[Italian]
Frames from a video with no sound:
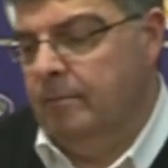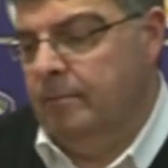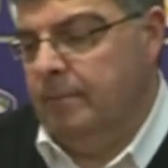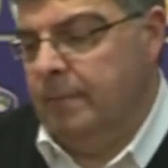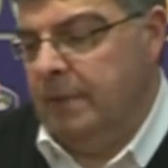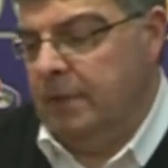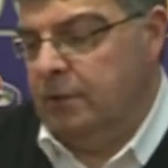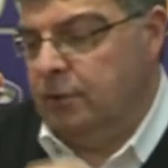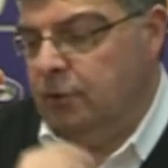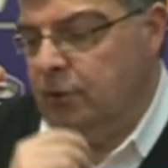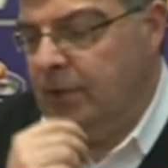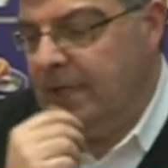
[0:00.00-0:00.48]

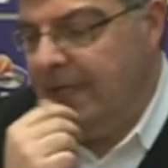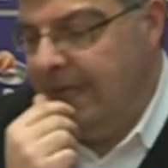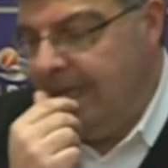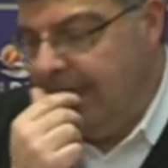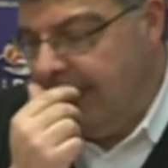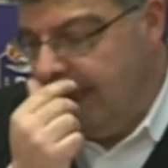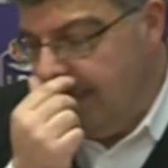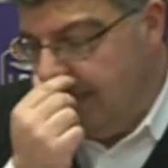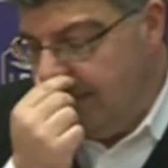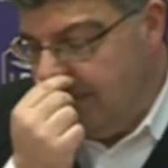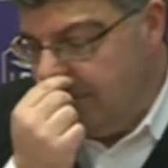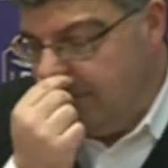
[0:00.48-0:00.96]
per
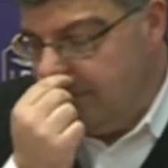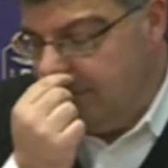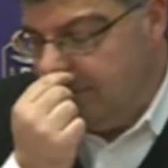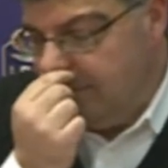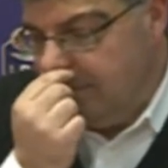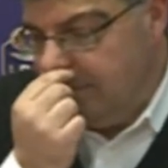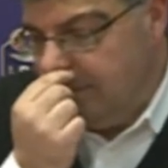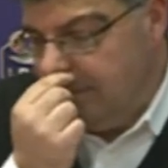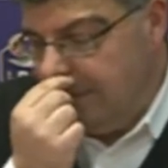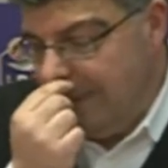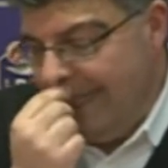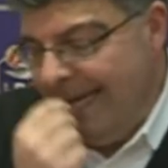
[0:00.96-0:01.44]
giocare
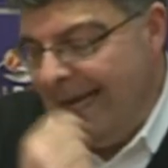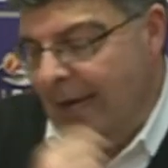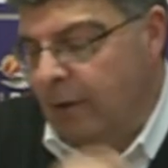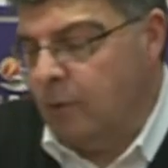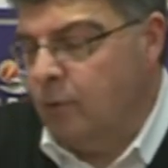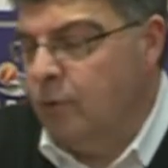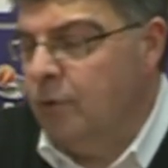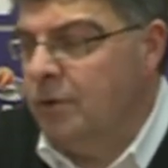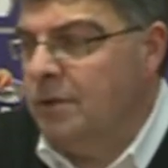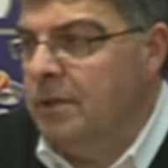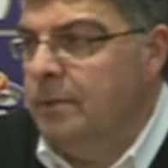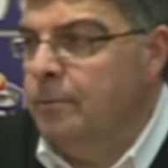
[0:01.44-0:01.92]

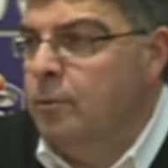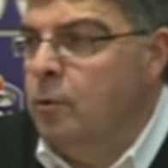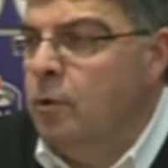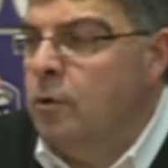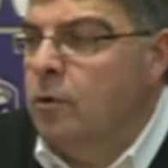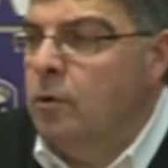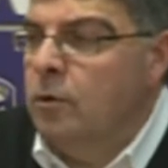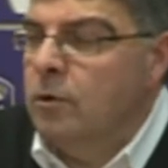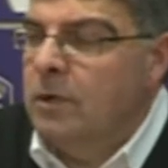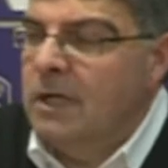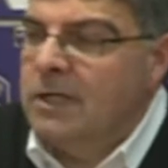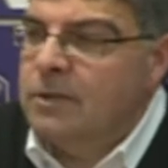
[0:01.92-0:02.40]
ancora di più
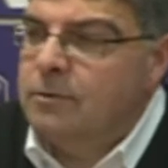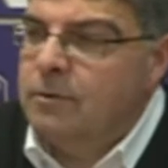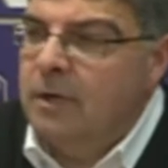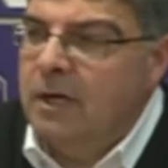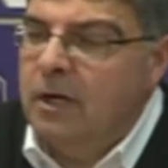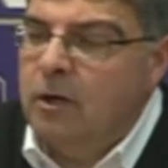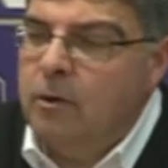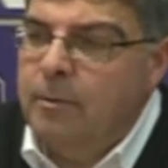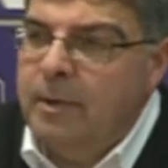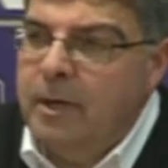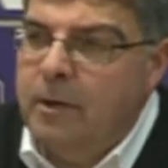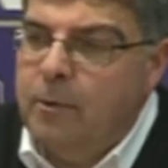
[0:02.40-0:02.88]
con una
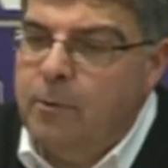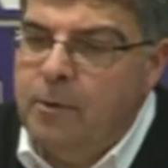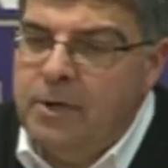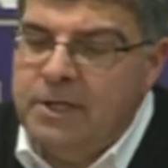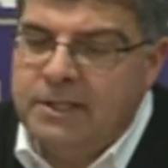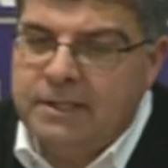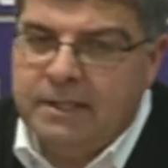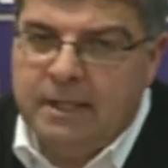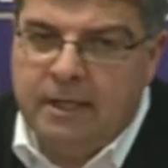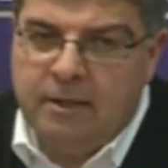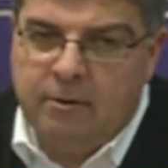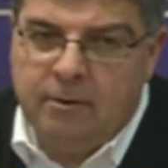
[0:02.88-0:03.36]
squadra come
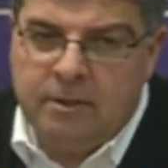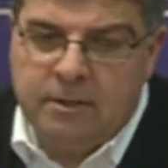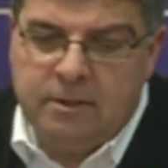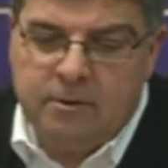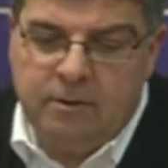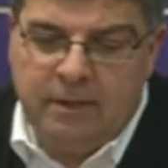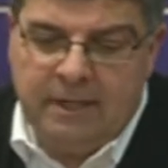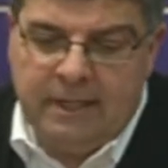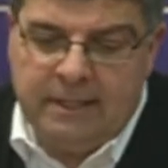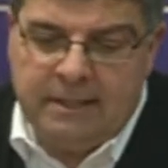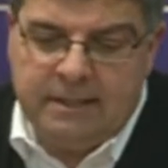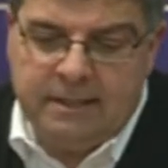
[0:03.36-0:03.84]
questa, che è una
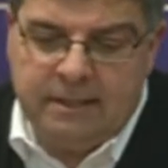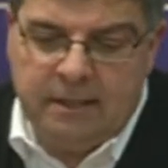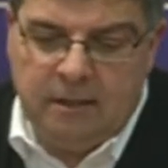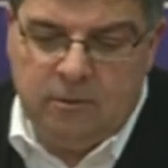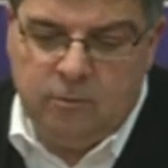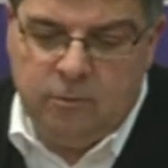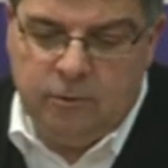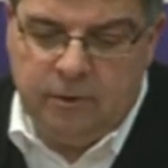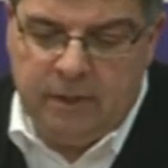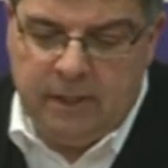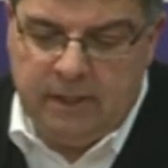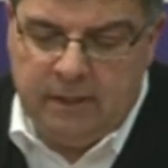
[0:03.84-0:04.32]
squadra in
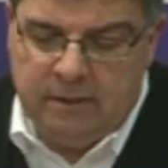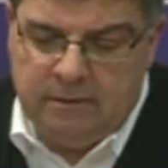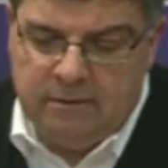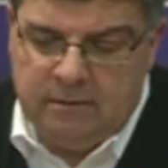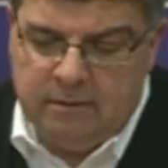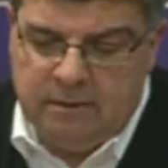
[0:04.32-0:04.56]
salute,